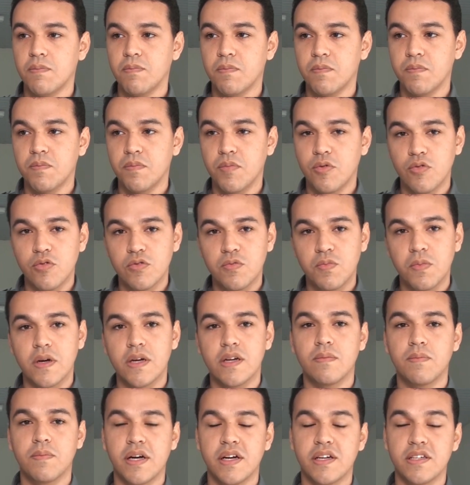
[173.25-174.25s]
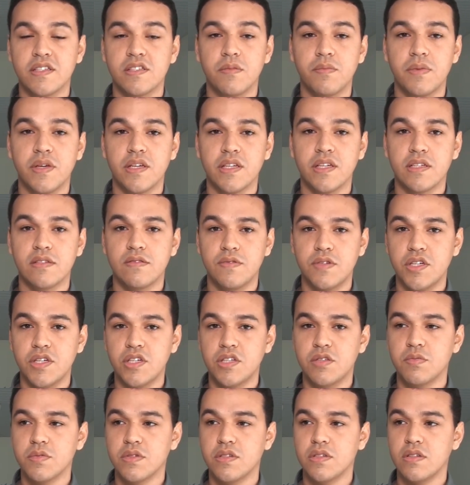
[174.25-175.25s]
pronto para receber as
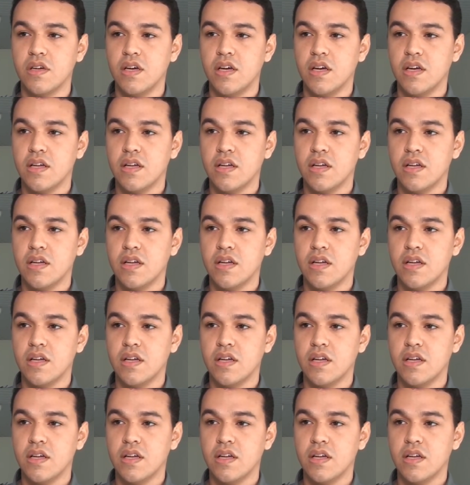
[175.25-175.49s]
vítimas,